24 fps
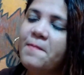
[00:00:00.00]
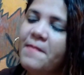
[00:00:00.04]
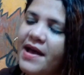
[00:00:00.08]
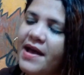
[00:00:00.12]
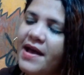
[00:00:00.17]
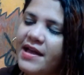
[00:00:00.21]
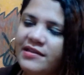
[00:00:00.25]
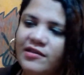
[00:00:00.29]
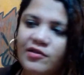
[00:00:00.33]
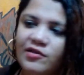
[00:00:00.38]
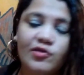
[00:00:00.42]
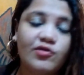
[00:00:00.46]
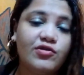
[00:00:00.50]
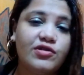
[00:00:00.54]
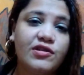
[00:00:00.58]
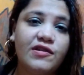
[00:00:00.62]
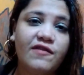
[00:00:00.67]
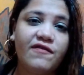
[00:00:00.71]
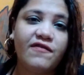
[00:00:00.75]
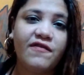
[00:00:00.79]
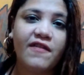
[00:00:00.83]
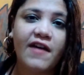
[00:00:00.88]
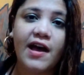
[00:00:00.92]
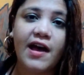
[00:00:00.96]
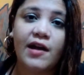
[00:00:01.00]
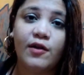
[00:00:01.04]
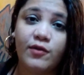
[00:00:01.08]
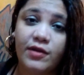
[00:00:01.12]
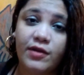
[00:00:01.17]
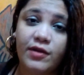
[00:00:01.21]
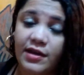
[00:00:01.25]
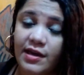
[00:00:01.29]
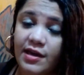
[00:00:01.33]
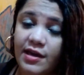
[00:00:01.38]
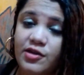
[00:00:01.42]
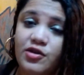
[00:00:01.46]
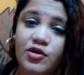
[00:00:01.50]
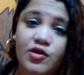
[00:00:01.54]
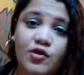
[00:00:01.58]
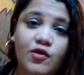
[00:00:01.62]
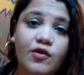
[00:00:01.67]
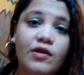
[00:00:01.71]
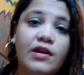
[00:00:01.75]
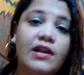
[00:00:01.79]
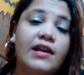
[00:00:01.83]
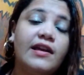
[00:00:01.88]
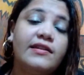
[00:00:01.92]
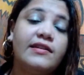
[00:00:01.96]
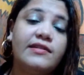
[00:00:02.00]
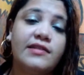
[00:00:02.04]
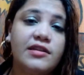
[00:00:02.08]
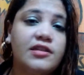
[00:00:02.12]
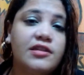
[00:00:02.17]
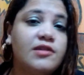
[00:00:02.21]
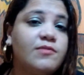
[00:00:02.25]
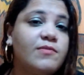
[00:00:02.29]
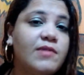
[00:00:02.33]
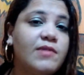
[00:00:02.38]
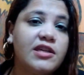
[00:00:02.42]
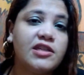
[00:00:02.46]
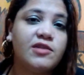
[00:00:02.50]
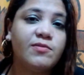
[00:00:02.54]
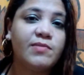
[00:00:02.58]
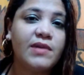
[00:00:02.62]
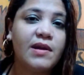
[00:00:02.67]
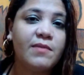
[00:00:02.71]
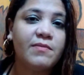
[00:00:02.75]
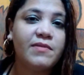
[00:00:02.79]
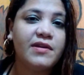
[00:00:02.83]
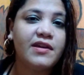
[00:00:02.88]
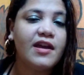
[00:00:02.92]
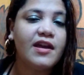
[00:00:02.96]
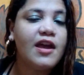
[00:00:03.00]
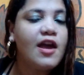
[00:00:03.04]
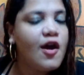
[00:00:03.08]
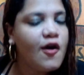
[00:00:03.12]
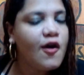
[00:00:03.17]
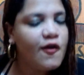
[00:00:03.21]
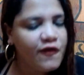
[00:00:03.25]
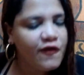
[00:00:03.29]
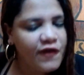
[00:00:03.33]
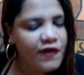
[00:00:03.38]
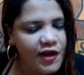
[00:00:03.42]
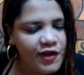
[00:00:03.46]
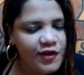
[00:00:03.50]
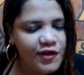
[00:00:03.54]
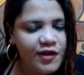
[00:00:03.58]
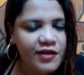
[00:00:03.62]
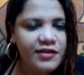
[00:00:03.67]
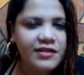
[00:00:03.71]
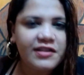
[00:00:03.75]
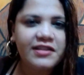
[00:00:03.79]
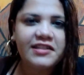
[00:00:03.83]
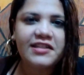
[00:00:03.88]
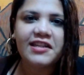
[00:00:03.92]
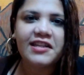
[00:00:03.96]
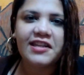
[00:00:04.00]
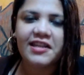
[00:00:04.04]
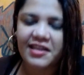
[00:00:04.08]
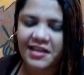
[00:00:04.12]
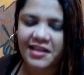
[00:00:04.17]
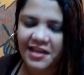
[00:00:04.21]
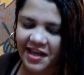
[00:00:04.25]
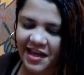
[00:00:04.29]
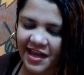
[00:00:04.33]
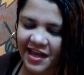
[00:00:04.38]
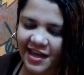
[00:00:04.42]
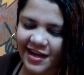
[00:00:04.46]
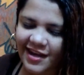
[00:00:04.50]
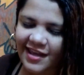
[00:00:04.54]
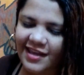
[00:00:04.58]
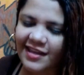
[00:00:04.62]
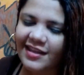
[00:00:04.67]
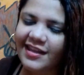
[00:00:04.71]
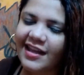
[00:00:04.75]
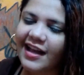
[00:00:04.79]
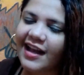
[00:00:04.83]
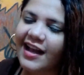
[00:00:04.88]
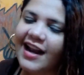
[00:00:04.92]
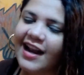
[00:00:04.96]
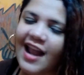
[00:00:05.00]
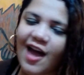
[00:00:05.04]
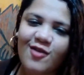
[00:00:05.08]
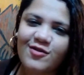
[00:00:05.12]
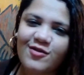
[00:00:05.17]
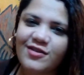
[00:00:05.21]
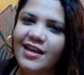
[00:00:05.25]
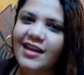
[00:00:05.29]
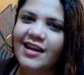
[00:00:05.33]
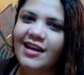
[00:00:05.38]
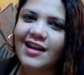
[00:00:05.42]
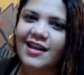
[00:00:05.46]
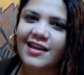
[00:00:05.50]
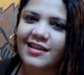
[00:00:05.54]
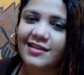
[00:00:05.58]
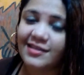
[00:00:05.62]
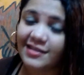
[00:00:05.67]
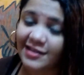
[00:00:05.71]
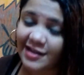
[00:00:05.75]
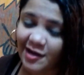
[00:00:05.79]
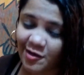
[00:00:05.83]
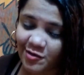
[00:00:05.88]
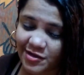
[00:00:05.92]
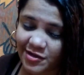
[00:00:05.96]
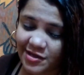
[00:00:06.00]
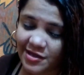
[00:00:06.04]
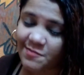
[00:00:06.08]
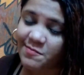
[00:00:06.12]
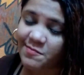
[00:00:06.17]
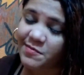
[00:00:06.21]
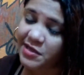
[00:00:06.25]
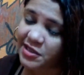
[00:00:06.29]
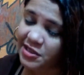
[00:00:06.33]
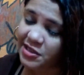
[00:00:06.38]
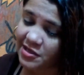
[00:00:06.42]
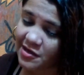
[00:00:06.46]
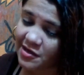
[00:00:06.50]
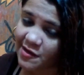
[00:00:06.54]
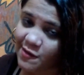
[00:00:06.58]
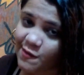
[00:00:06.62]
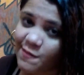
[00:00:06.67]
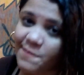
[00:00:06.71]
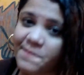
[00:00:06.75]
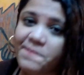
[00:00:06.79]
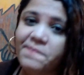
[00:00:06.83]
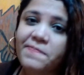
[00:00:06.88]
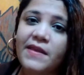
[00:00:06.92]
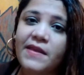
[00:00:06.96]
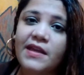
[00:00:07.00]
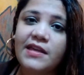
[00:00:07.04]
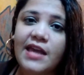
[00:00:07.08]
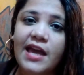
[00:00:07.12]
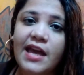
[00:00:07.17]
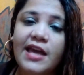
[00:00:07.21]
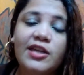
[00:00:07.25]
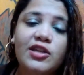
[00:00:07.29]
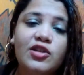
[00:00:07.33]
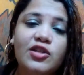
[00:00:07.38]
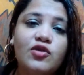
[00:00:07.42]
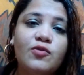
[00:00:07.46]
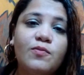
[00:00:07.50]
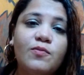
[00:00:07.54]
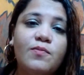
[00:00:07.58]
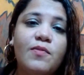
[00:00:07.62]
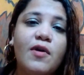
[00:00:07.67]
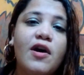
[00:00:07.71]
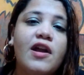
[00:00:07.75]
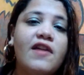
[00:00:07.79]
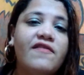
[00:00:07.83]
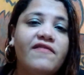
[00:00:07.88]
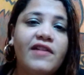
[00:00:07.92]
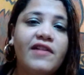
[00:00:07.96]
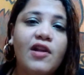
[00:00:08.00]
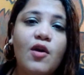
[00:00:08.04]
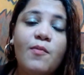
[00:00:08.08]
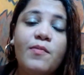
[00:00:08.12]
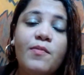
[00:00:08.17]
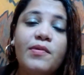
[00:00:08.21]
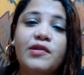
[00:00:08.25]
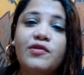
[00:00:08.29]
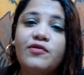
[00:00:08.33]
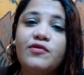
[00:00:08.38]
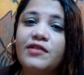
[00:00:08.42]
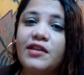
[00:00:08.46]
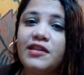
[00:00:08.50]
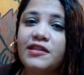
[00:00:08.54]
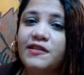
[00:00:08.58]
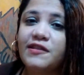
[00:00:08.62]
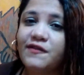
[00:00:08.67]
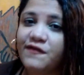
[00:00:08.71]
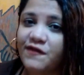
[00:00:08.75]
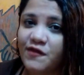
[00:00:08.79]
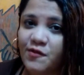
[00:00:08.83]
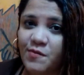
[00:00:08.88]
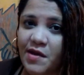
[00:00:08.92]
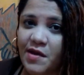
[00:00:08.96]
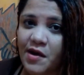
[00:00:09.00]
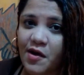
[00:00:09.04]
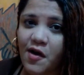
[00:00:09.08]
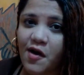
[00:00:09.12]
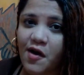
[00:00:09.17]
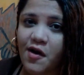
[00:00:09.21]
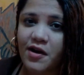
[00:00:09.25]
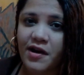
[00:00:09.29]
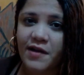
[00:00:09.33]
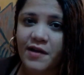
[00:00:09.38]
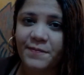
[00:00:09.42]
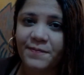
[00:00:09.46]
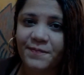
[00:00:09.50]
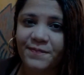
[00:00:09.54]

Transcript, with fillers: mas eu não tinha falo. E quem indicou ele recentemente pra mim foi a nossa escrita querida Cláudia Aredes. Claudinha, beijão. E é isso, bora falar um pouquinho desse filme agora.